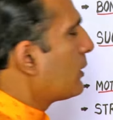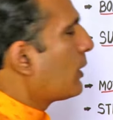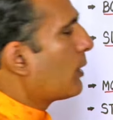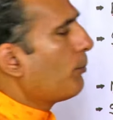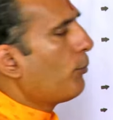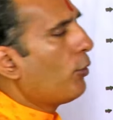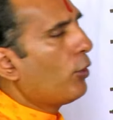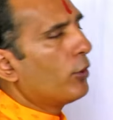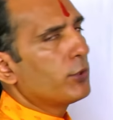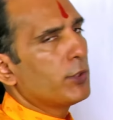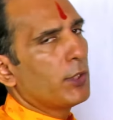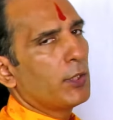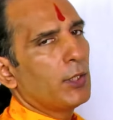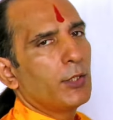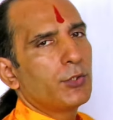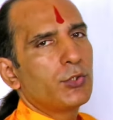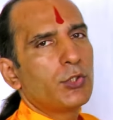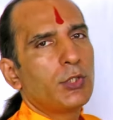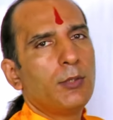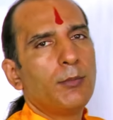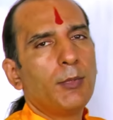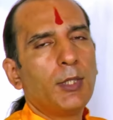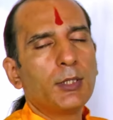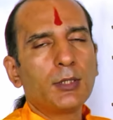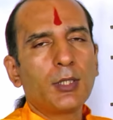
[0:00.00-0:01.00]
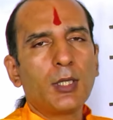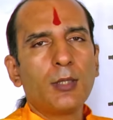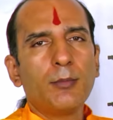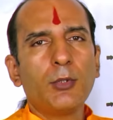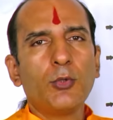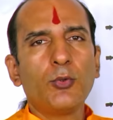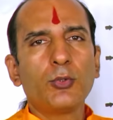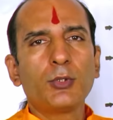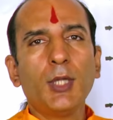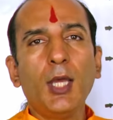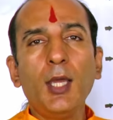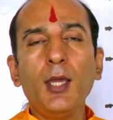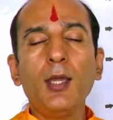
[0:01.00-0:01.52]
अंदर बहुत ज्यादा अच्छी मात्रा में
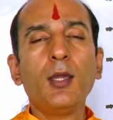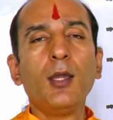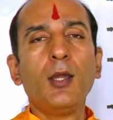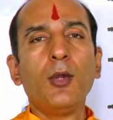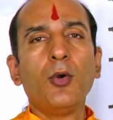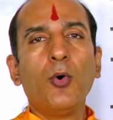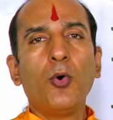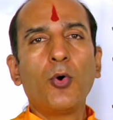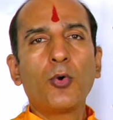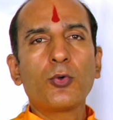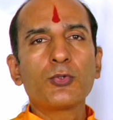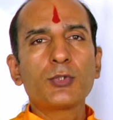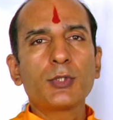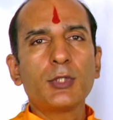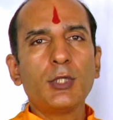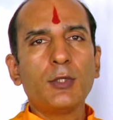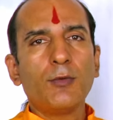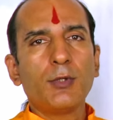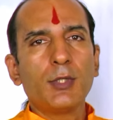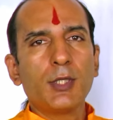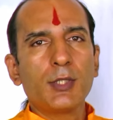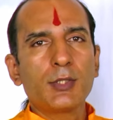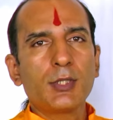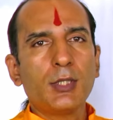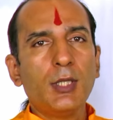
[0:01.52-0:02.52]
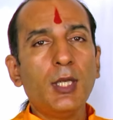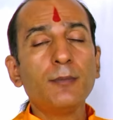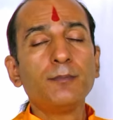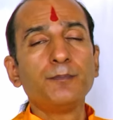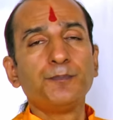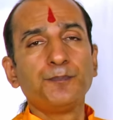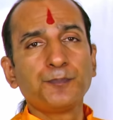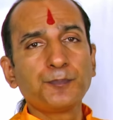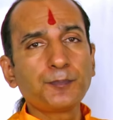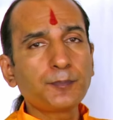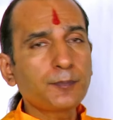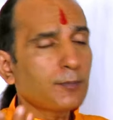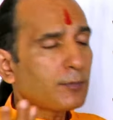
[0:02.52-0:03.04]
होता है और उसकी वजह से
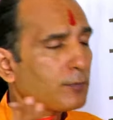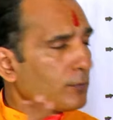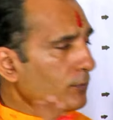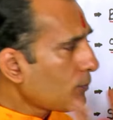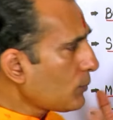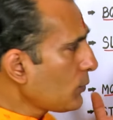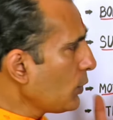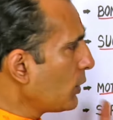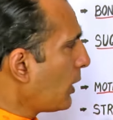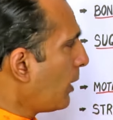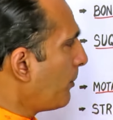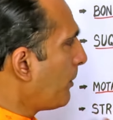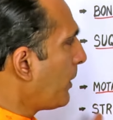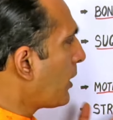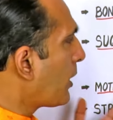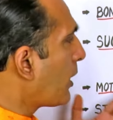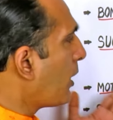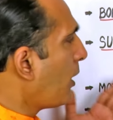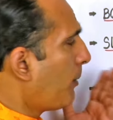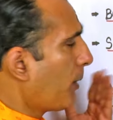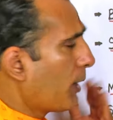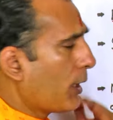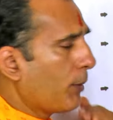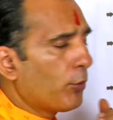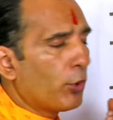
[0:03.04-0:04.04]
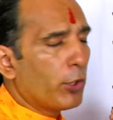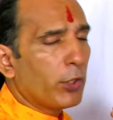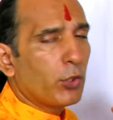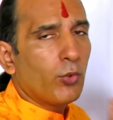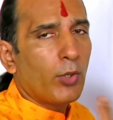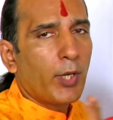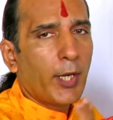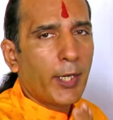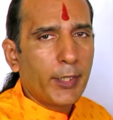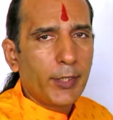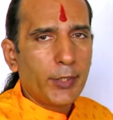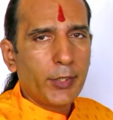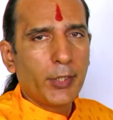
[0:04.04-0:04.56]
हमारे हमारी बॉडी को
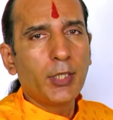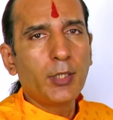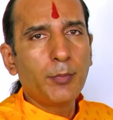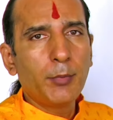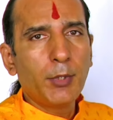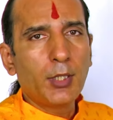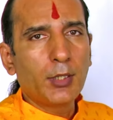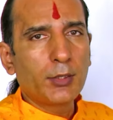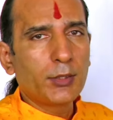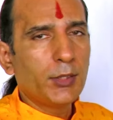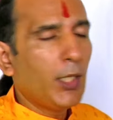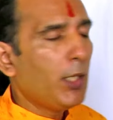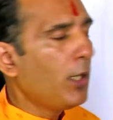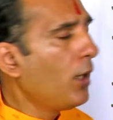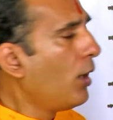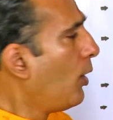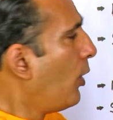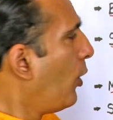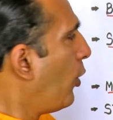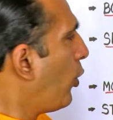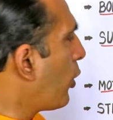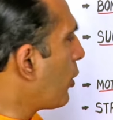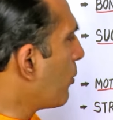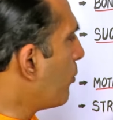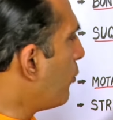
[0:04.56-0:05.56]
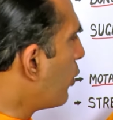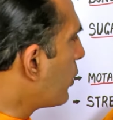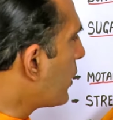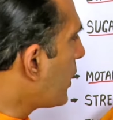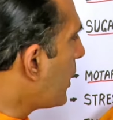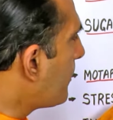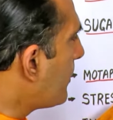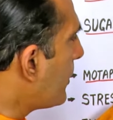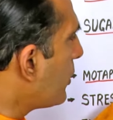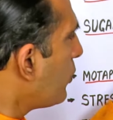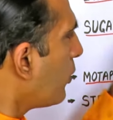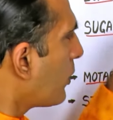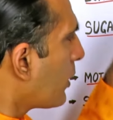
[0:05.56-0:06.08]
हाइड्रेट भी रखता है और
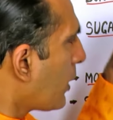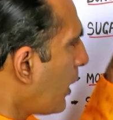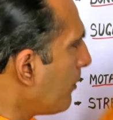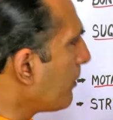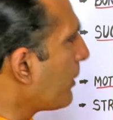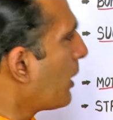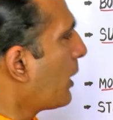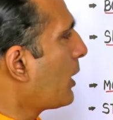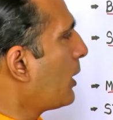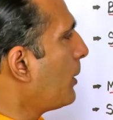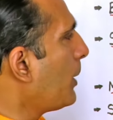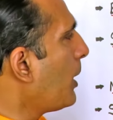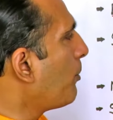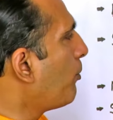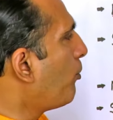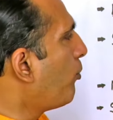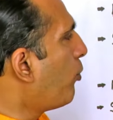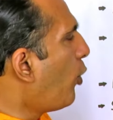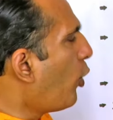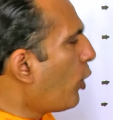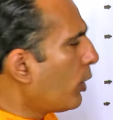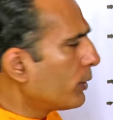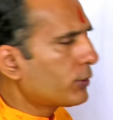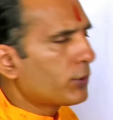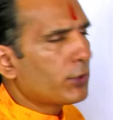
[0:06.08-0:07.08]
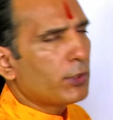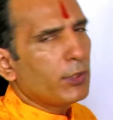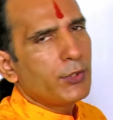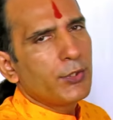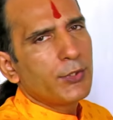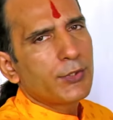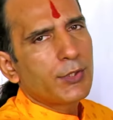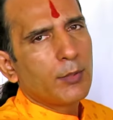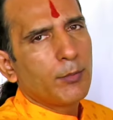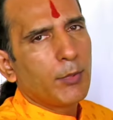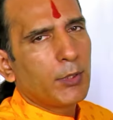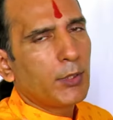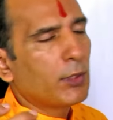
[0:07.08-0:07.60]
मोटापे को कम करने में बहुत
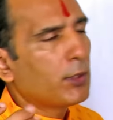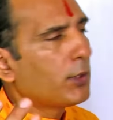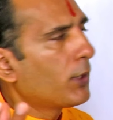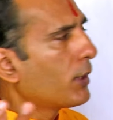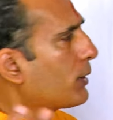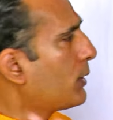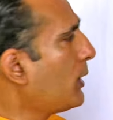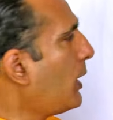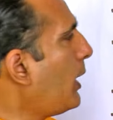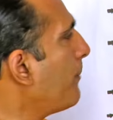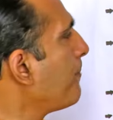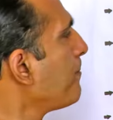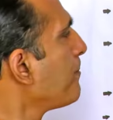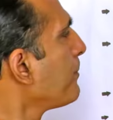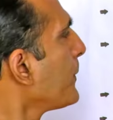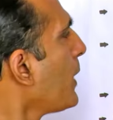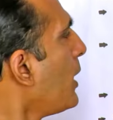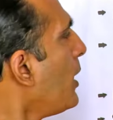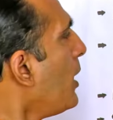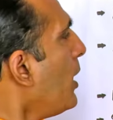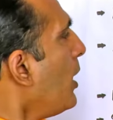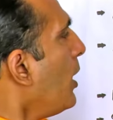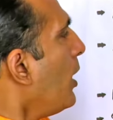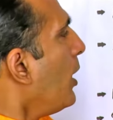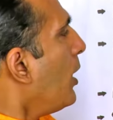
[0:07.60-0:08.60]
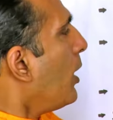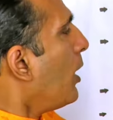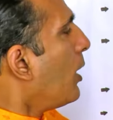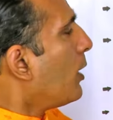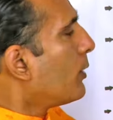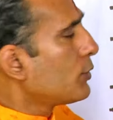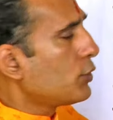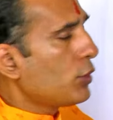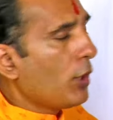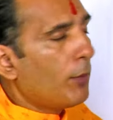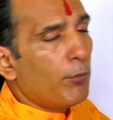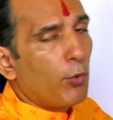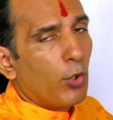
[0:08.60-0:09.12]
तेजी से मदद करता है
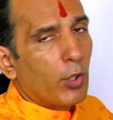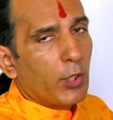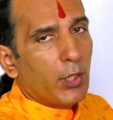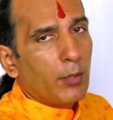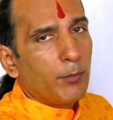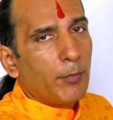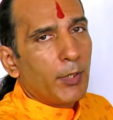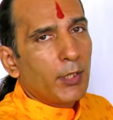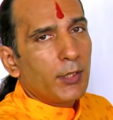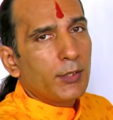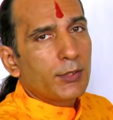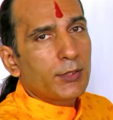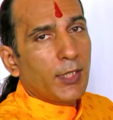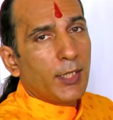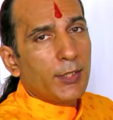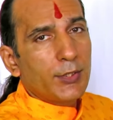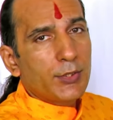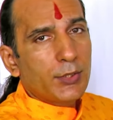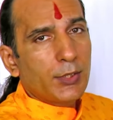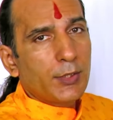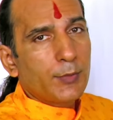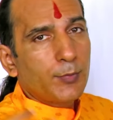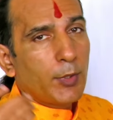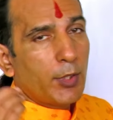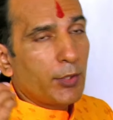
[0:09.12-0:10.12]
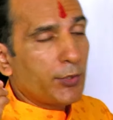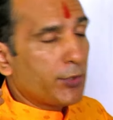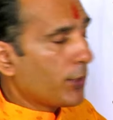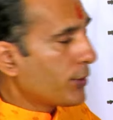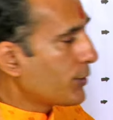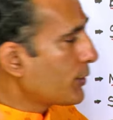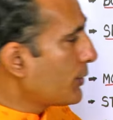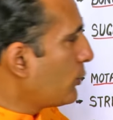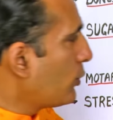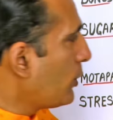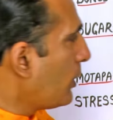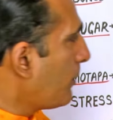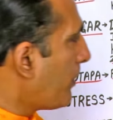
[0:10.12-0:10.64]
जब मॉडर्न मेडिकल साइंस ने इस पर
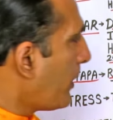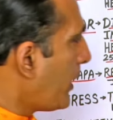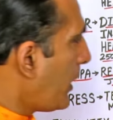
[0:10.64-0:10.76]
रिसर्च की तो